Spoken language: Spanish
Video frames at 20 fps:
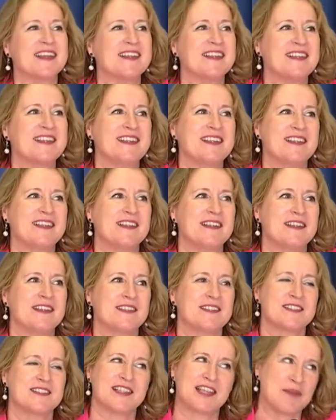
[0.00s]

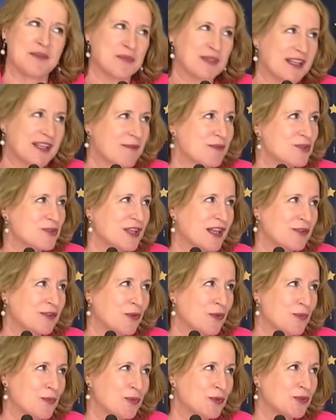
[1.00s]
y sí que invitamos a
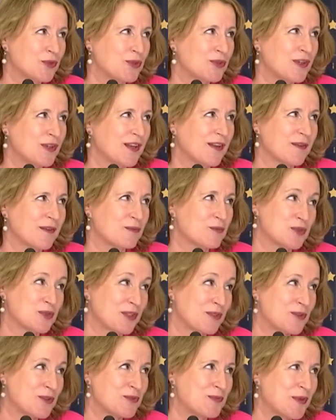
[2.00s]
todo el mundo, a
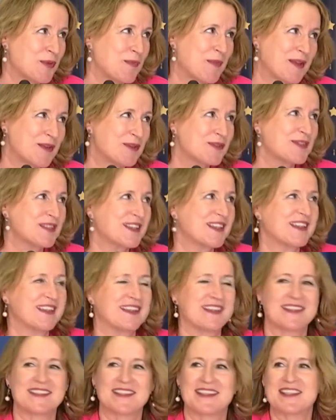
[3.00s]
ustedes los primeros, que,